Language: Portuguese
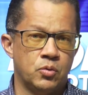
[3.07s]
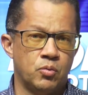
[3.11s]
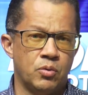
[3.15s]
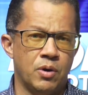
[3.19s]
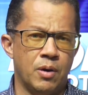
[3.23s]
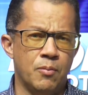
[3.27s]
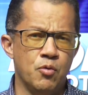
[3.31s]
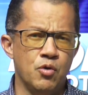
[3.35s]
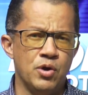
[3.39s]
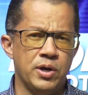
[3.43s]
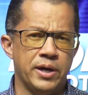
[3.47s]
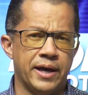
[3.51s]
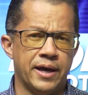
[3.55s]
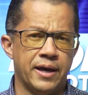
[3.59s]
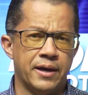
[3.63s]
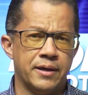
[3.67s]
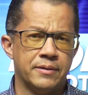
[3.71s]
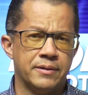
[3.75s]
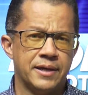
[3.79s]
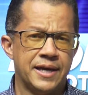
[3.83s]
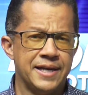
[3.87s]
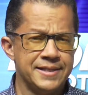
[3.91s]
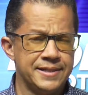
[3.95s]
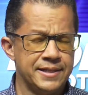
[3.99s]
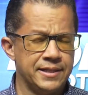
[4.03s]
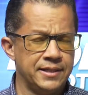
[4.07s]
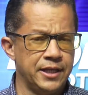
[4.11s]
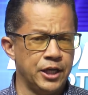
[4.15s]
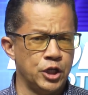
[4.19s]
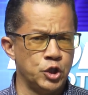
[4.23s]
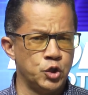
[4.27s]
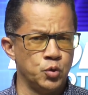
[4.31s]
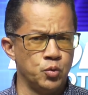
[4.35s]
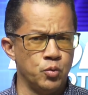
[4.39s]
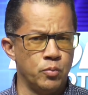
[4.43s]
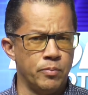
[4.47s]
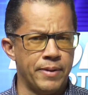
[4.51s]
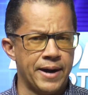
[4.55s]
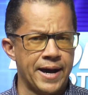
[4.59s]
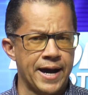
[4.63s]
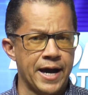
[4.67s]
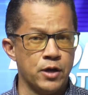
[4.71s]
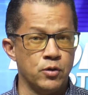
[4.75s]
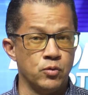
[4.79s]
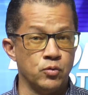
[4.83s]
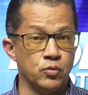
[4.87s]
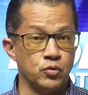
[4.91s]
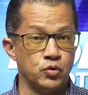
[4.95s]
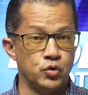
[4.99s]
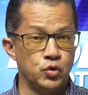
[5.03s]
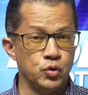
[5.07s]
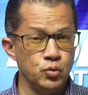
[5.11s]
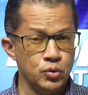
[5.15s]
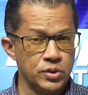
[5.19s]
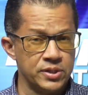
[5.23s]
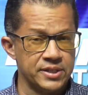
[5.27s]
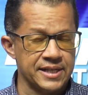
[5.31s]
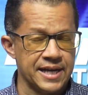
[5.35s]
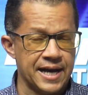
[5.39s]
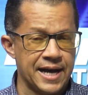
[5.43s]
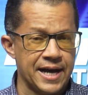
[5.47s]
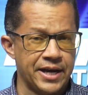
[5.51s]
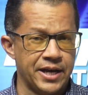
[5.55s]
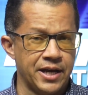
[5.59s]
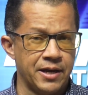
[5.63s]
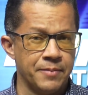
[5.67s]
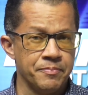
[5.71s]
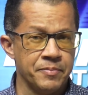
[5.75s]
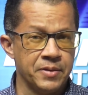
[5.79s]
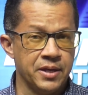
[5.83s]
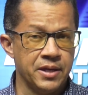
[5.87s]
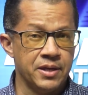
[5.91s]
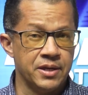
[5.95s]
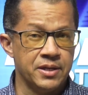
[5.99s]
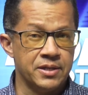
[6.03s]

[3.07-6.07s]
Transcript: uma mulher residente no bairro Jussara